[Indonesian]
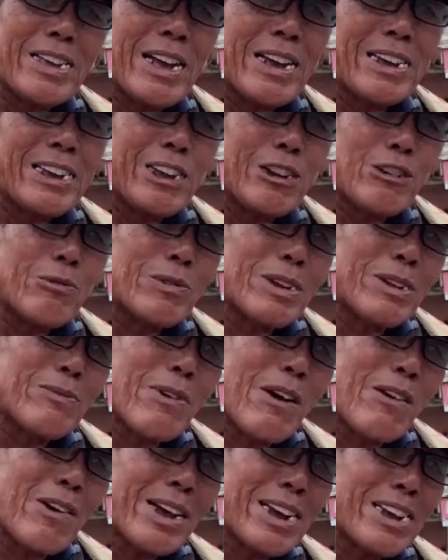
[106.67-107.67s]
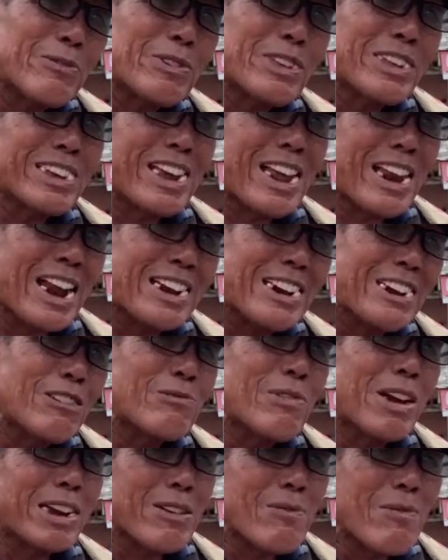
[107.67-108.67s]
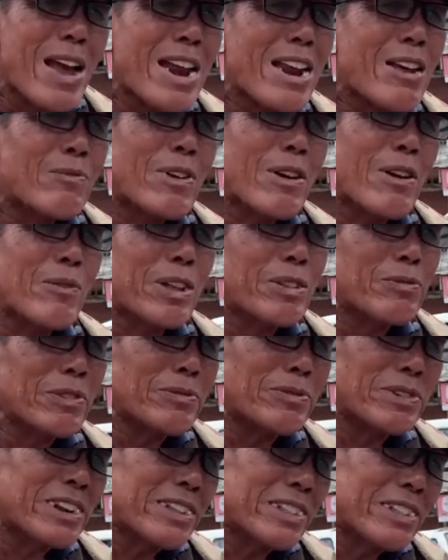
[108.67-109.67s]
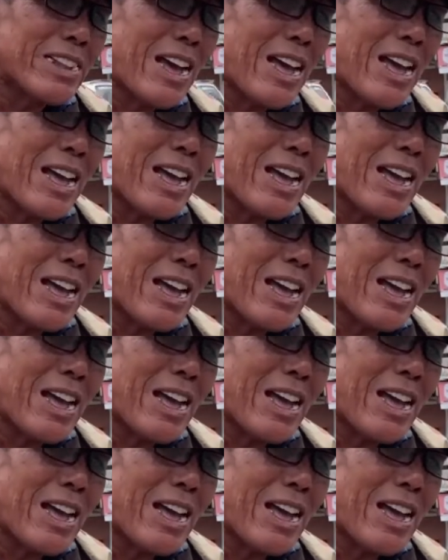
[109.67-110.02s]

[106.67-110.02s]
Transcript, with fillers: yang hidup di bawah kemiskinan ini bagaimana pendapat pemerintah?